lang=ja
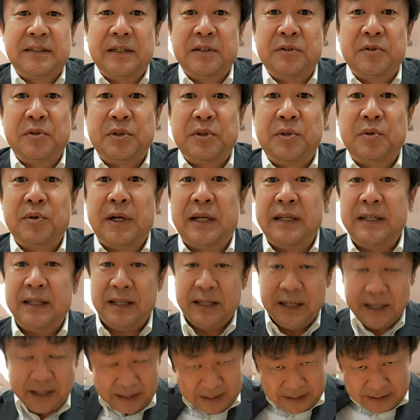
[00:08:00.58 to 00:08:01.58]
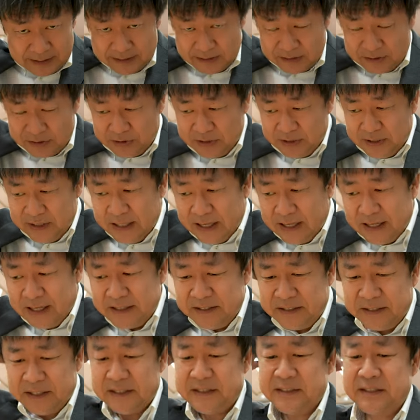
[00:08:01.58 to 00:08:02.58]
てる時とかにすり上
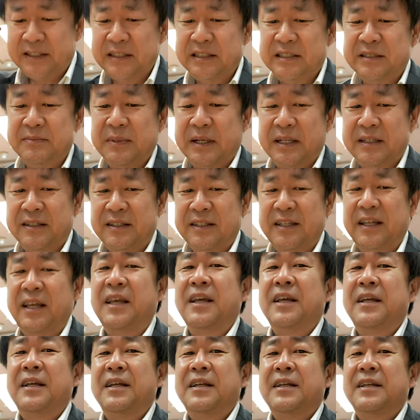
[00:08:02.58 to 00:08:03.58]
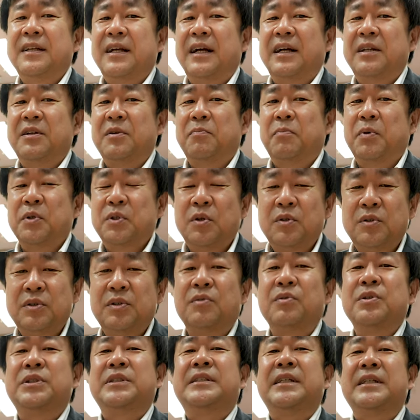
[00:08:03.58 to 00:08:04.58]
がってきてしまってあのポトッ
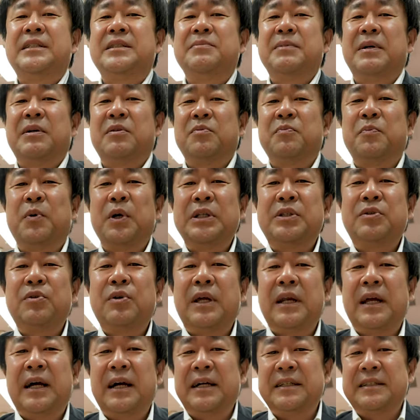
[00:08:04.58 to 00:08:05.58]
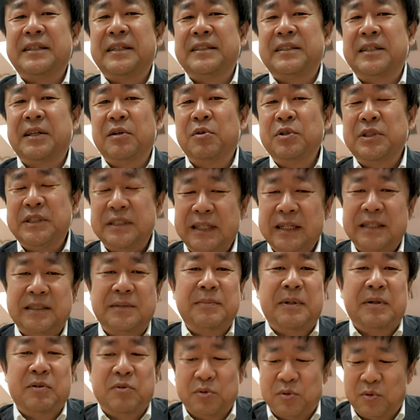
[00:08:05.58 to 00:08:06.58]
と落ちてしまうポケットから上がってきて落ちて
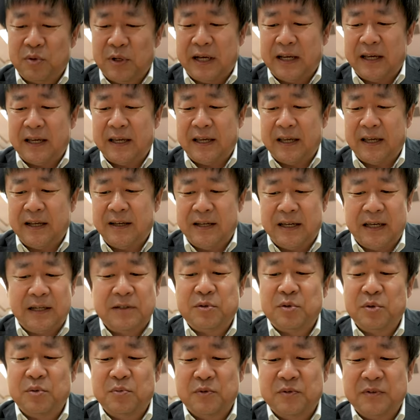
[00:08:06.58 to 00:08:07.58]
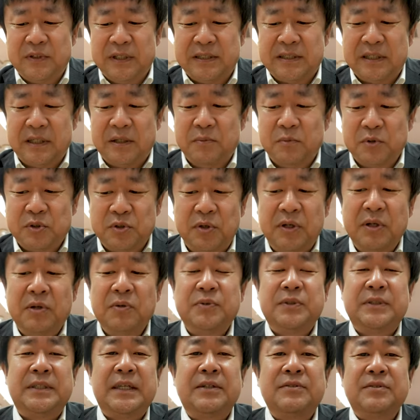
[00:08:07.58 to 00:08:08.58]
しまうことがあると思うんですけどもそれ
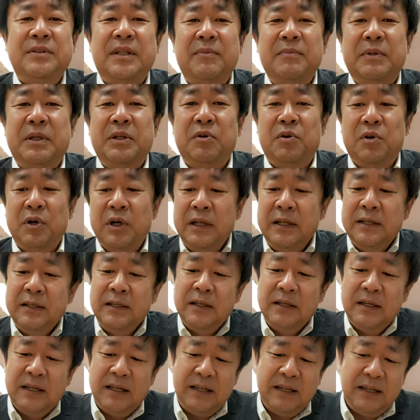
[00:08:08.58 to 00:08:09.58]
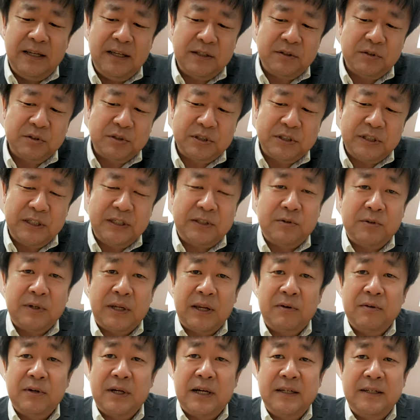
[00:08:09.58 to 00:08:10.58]
を防ぐための、えーと、とスリット
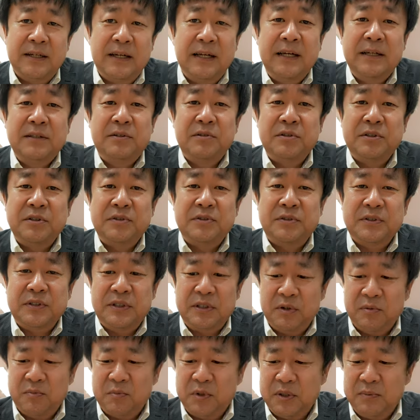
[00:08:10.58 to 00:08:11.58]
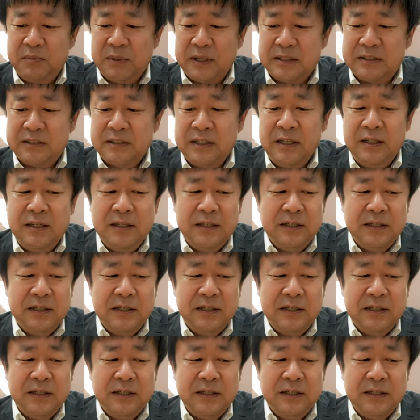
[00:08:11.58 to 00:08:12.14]
なのかなというふうに思います。